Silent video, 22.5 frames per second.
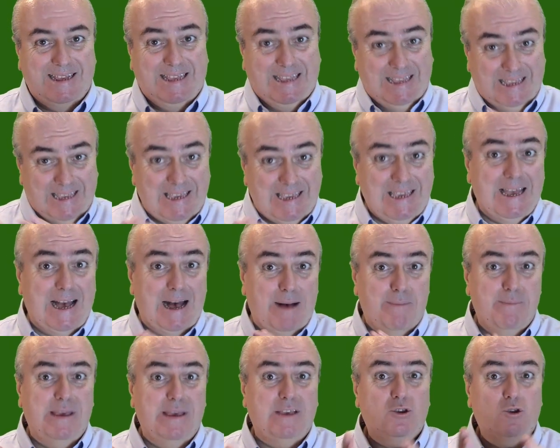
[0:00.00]
Chi ha
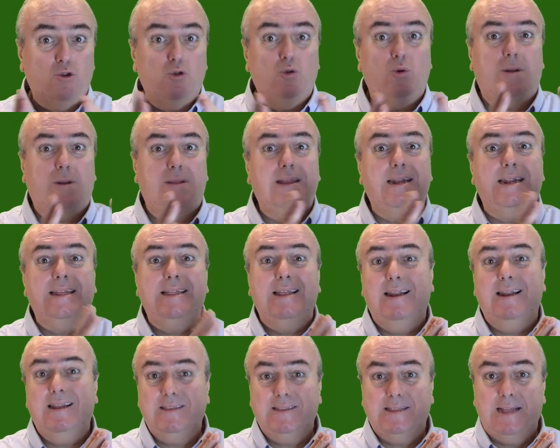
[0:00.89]
messo ordine
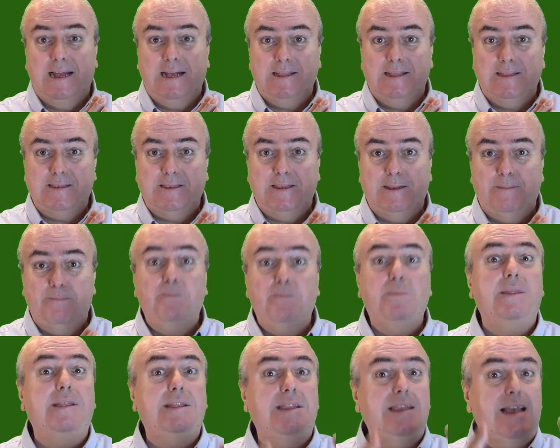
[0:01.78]
nella stanza?
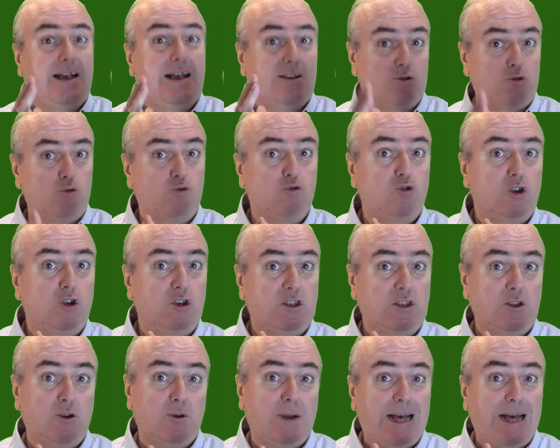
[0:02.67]
Ti ha
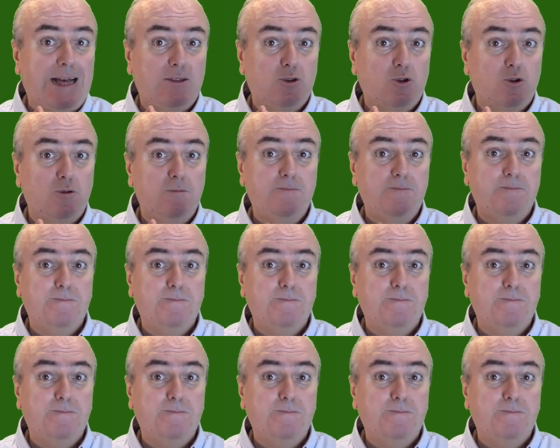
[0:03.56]
suggestionato?